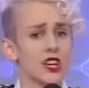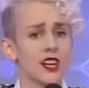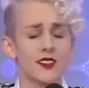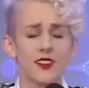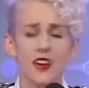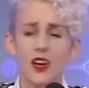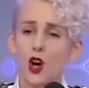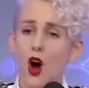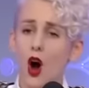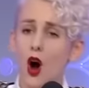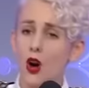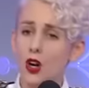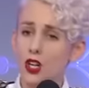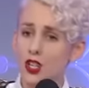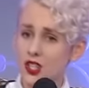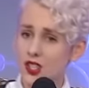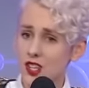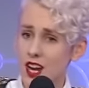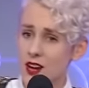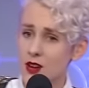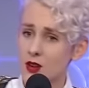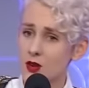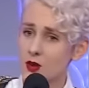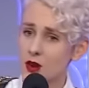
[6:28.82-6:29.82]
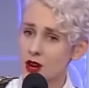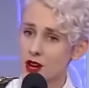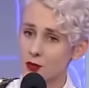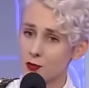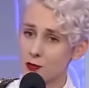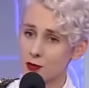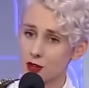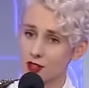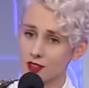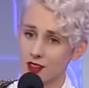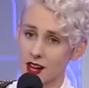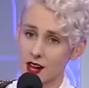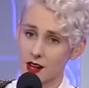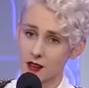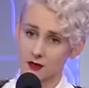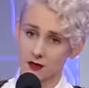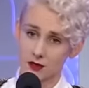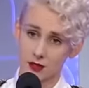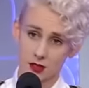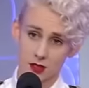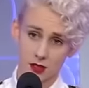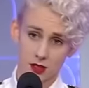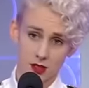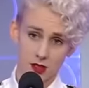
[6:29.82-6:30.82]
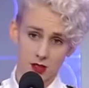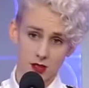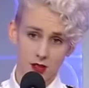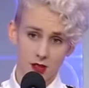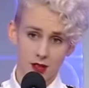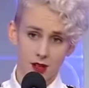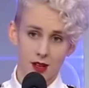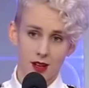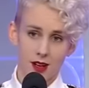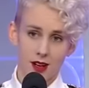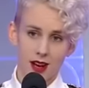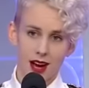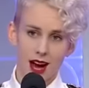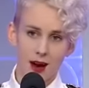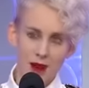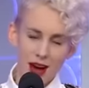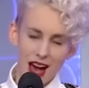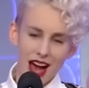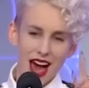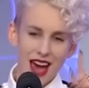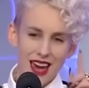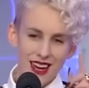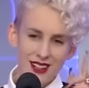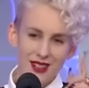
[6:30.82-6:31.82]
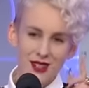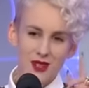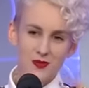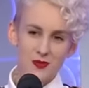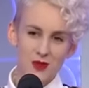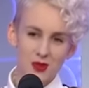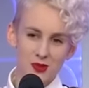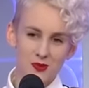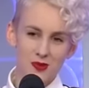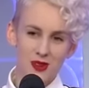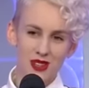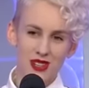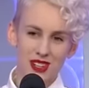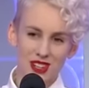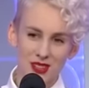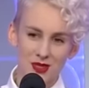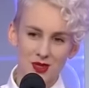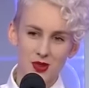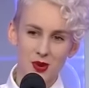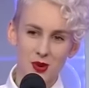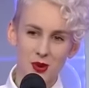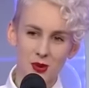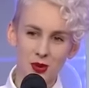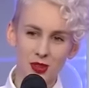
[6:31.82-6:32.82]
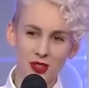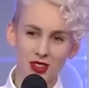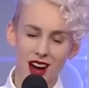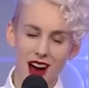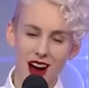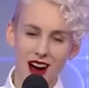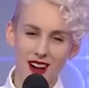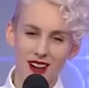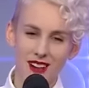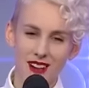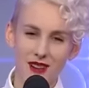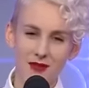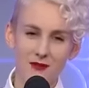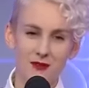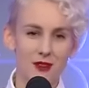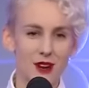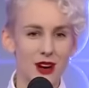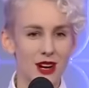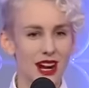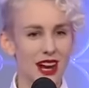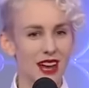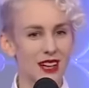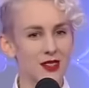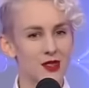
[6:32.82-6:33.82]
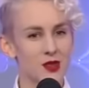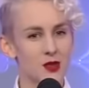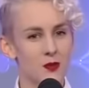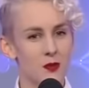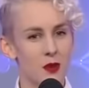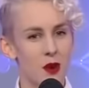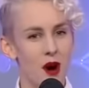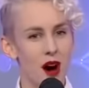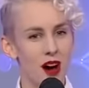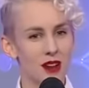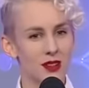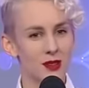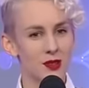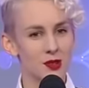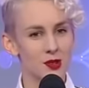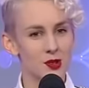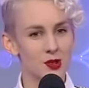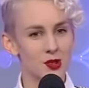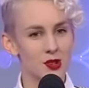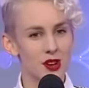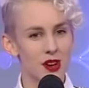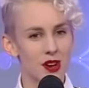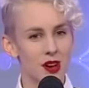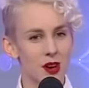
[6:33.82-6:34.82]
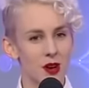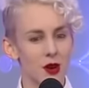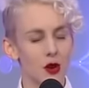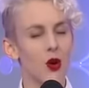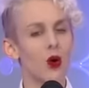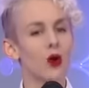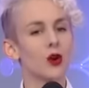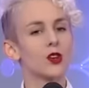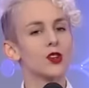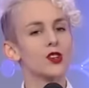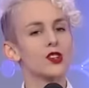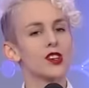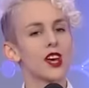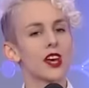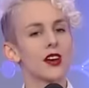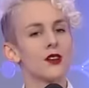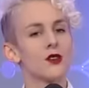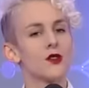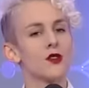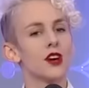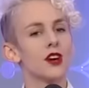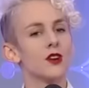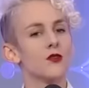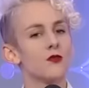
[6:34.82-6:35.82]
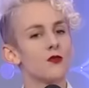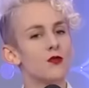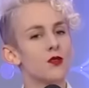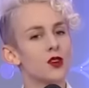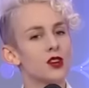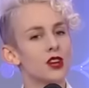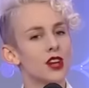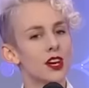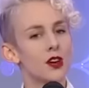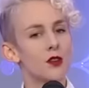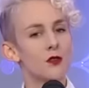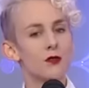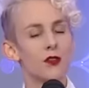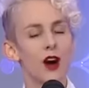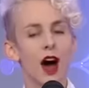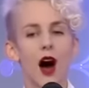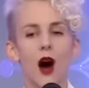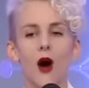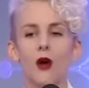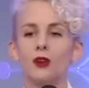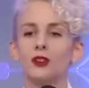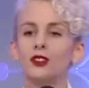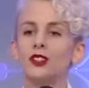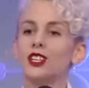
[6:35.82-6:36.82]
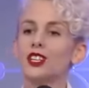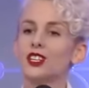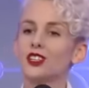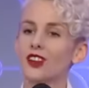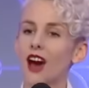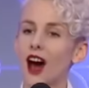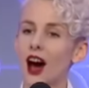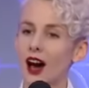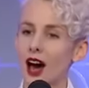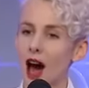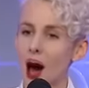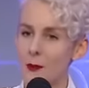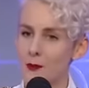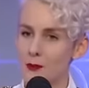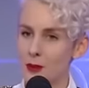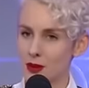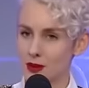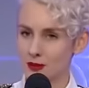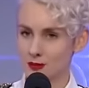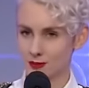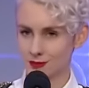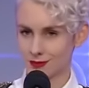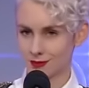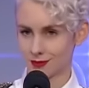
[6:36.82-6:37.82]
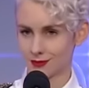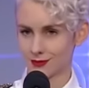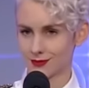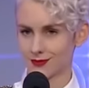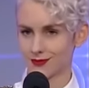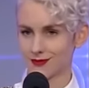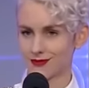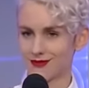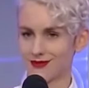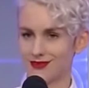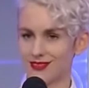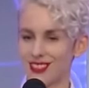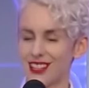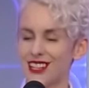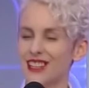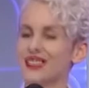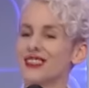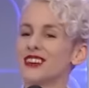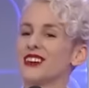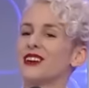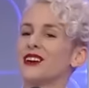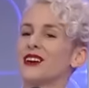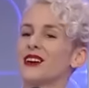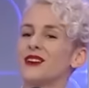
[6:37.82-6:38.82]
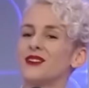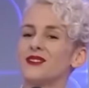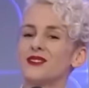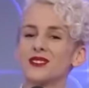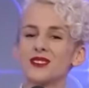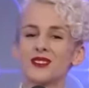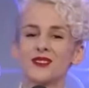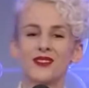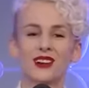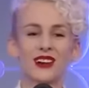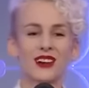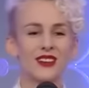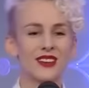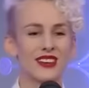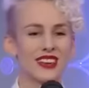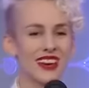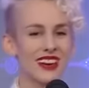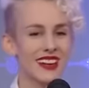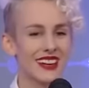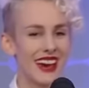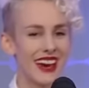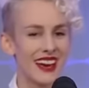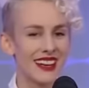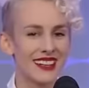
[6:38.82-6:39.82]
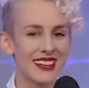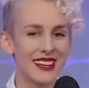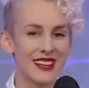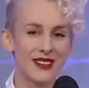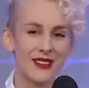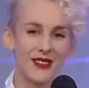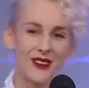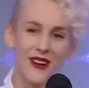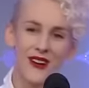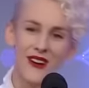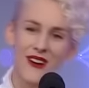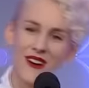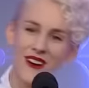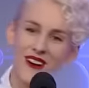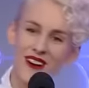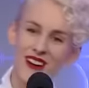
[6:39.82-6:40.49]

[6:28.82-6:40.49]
sind die Kochsendungen für den? Aber eines muss man ihnen zugutehalten im Vergleich zu Pornos. Kochsendungen würdigen Frauen nicht herab. Weil die kommen zum Glück ja gar nicht vor.